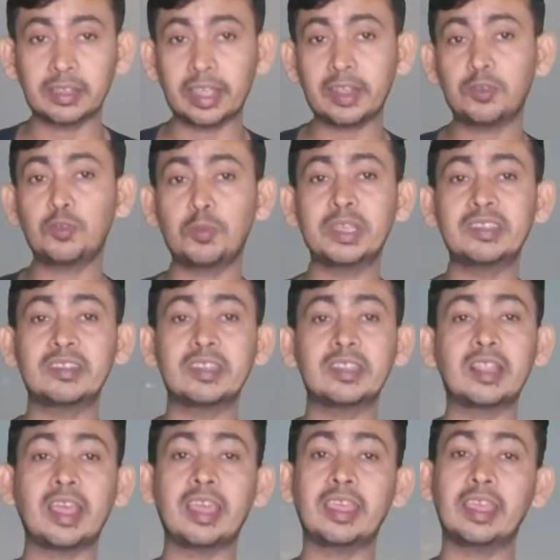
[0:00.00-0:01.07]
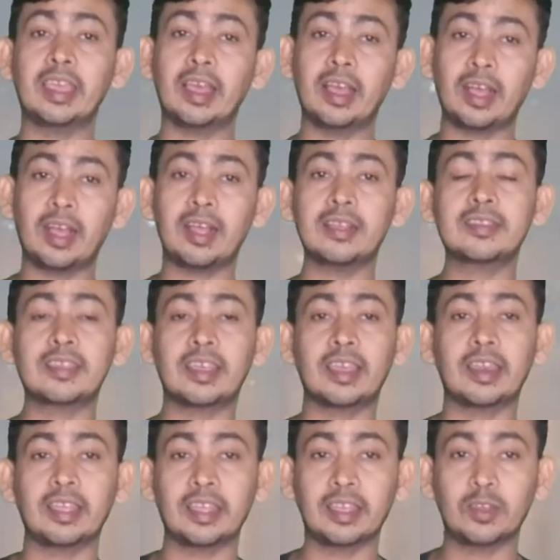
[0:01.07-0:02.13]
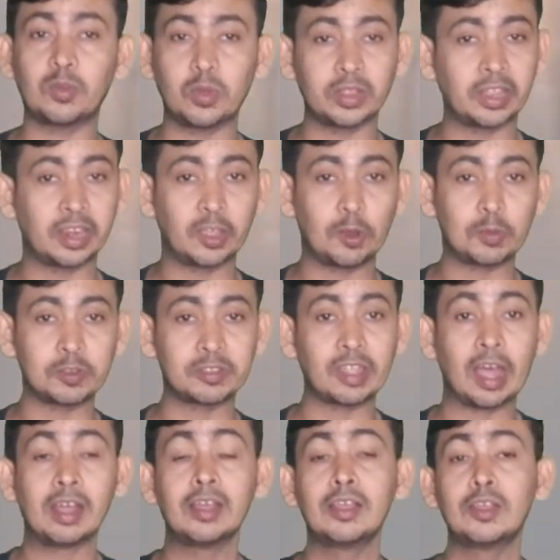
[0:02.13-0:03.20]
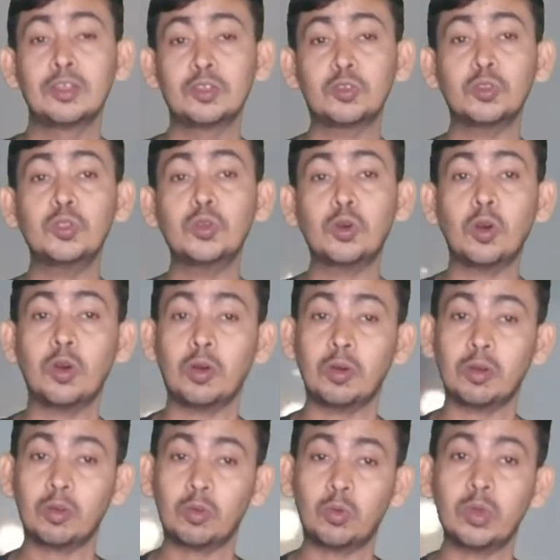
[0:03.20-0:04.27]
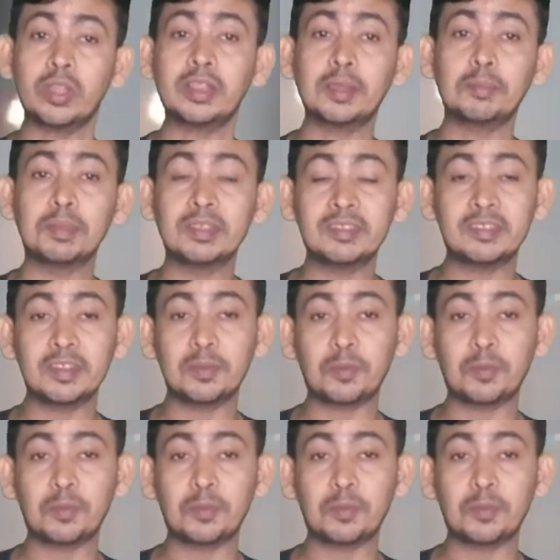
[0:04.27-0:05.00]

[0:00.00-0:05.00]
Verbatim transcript: একটু বৃষ্টিতেই আজকের কুয়েতের এই অবস্থা যদিও কুয়েতে বৃষ্টির